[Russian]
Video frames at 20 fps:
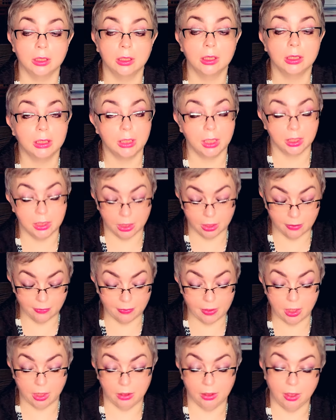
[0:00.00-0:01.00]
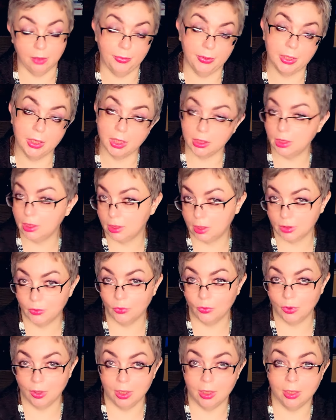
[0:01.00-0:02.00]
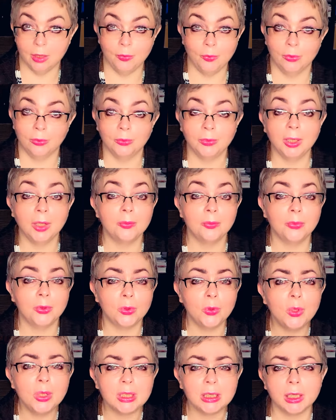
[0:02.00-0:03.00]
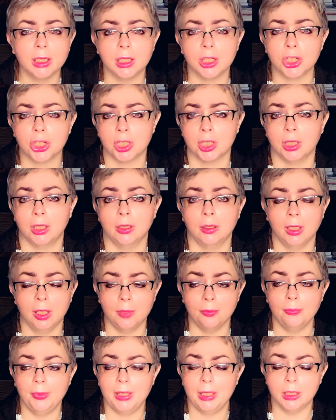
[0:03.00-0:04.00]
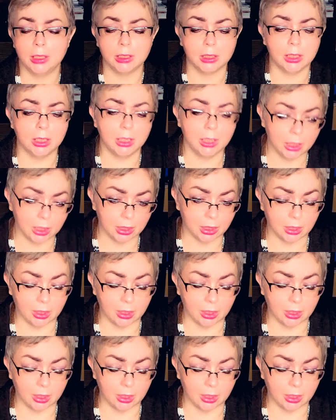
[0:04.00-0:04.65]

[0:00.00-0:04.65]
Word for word: э, кстати говоря, да, приходите туда, и там розыгрыши, там призы,